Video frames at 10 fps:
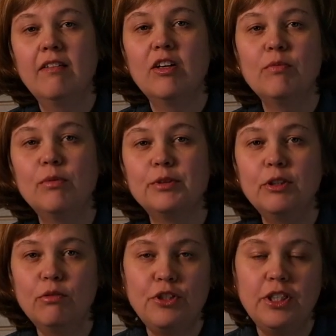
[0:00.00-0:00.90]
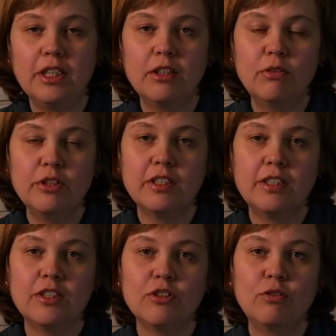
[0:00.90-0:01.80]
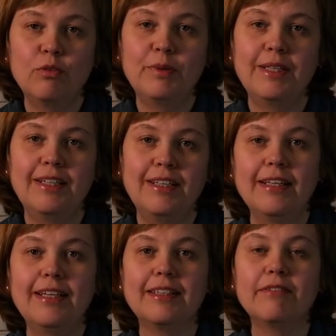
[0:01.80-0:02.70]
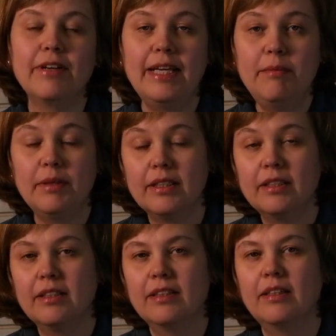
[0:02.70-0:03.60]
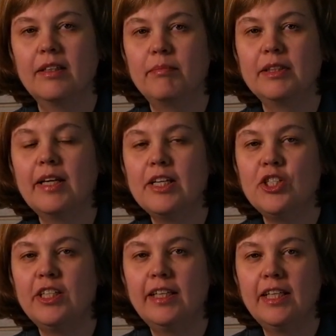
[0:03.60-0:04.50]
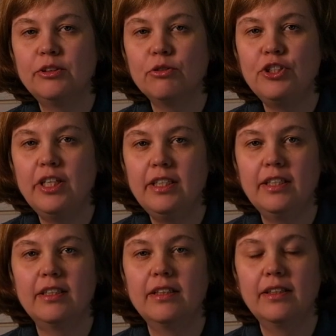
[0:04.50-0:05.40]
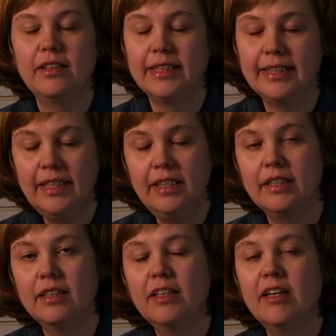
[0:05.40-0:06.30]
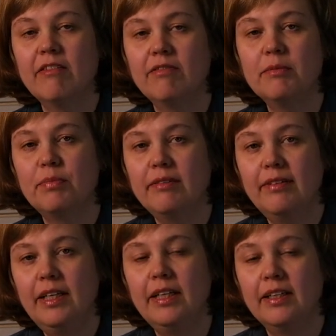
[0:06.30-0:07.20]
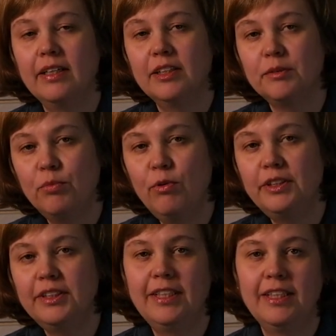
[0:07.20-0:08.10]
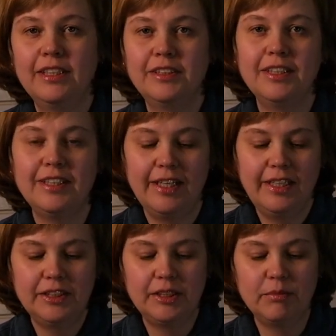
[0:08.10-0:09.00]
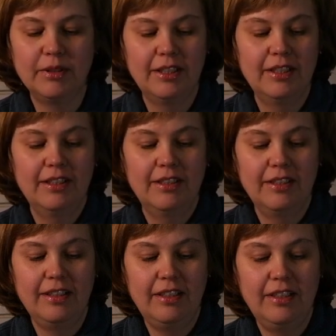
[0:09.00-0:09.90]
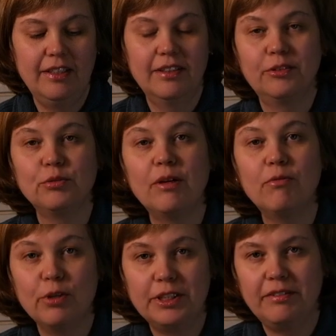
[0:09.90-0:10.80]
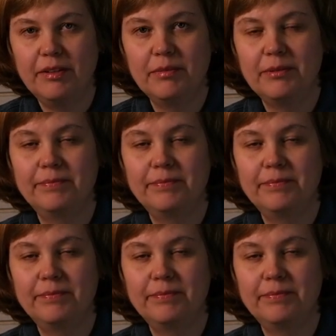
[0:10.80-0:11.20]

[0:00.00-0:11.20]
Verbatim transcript: В любом случае, хочется, чтобы это время, э, потраченное на изучение латыни, вы провели с пользой, с интересом и с удовольствием.